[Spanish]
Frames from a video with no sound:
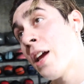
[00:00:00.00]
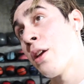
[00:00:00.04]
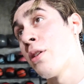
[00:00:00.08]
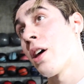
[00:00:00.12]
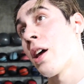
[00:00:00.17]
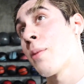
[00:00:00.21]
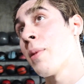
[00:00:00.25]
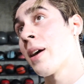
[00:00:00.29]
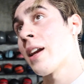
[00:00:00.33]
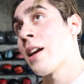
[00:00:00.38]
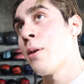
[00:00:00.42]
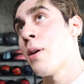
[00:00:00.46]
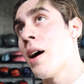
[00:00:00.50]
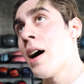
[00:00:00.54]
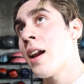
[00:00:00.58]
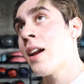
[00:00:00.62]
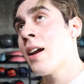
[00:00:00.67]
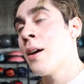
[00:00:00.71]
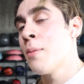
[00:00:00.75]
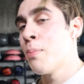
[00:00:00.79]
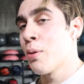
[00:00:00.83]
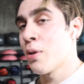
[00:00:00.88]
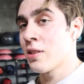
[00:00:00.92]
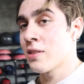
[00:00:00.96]
ayudarme a
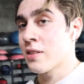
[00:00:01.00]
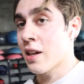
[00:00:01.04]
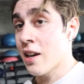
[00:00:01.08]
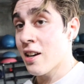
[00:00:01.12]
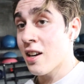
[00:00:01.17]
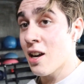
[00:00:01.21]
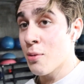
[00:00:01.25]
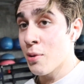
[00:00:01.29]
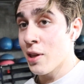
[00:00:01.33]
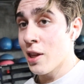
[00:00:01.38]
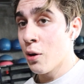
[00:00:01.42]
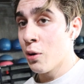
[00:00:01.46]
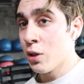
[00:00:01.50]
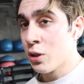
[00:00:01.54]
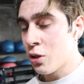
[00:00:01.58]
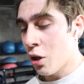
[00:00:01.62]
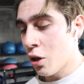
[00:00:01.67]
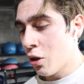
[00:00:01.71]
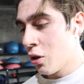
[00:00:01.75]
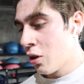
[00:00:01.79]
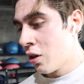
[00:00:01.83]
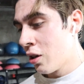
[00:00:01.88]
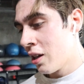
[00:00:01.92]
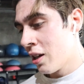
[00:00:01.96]
grabar, por estar en el video y
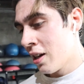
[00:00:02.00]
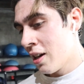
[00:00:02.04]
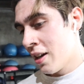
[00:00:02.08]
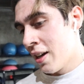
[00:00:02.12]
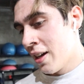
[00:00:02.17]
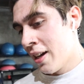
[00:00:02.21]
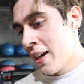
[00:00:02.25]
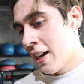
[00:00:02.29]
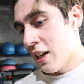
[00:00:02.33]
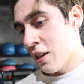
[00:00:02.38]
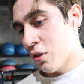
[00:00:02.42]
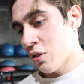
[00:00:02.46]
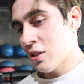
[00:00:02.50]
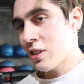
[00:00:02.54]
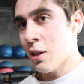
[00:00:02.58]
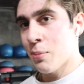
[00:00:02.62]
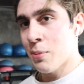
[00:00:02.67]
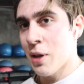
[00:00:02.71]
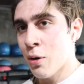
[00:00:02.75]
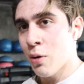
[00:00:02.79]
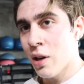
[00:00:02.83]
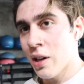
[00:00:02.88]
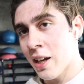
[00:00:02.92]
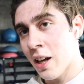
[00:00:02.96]
todo. Entonces
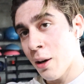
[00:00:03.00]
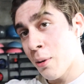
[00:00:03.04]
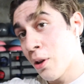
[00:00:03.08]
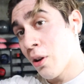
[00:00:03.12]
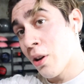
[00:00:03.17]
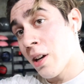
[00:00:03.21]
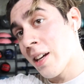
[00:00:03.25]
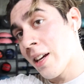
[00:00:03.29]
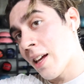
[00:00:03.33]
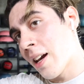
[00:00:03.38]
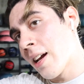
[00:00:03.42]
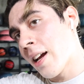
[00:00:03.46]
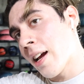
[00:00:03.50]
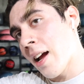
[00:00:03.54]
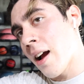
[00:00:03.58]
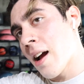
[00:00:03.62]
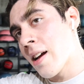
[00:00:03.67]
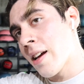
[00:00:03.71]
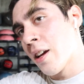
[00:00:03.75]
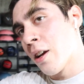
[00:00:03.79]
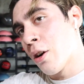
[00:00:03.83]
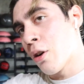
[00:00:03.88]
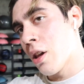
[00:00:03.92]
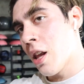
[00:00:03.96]
también cualquier video que quieran que haga
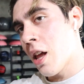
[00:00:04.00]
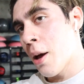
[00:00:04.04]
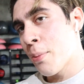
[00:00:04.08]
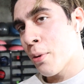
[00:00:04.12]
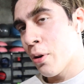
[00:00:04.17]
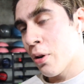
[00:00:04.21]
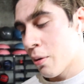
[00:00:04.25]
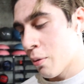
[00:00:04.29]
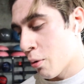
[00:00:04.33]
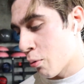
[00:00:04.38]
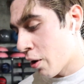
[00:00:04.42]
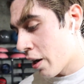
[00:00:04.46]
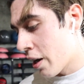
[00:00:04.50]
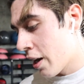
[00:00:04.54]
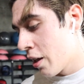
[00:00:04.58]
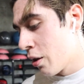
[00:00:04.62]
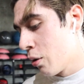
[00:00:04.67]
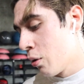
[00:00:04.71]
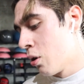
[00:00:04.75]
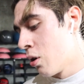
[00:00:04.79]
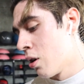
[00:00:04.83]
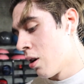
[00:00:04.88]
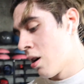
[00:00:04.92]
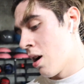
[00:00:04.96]
aquí en collab con el buen
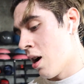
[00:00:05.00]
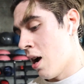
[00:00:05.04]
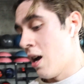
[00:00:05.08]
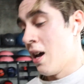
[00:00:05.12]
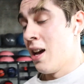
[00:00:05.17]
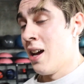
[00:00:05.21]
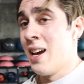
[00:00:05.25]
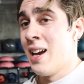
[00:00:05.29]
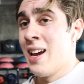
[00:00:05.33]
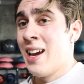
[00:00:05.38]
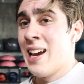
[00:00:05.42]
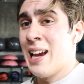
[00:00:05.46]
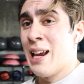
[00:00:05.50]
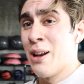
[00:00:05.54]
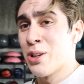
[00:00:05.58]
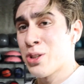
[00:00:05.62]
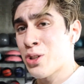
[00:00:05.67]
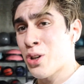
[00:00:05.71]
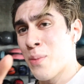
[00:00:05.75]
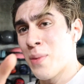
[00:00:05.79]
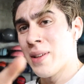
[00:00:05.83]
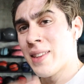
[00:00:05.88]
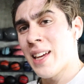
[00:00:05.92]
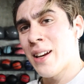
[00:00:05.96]
Edu, en
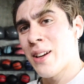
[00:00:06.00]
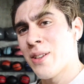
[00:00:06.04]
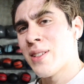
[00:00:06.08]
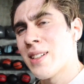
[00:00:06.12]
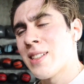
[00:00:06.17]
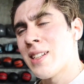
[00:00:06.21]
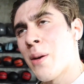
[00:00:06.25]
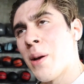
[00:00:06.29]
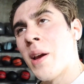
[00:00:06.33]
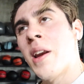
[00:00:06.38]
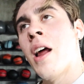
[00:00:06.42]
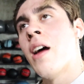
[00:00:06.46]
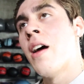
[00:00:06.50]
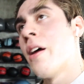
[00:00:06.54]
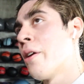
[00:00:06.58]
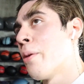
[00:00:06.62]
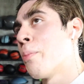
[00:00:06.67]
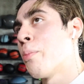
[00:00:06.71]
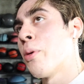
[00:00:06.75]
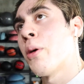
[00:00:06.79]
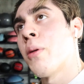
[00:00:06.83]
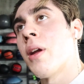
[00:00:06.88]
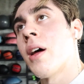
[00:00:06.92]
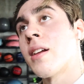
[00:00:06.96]
los comentarios ya saben,
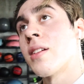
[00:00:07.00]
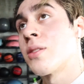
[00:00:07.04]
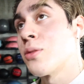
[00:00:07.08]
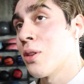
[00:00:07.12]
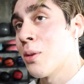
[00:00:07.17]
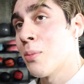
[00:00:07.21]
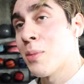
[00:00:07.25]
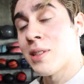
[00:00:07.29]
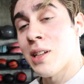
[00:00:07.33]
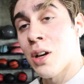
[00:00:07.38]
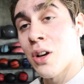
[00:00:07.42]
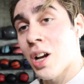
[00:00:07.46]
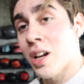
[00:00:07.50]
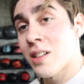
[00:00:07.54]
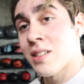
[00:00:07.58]
no puedo hablar, estoy demasiado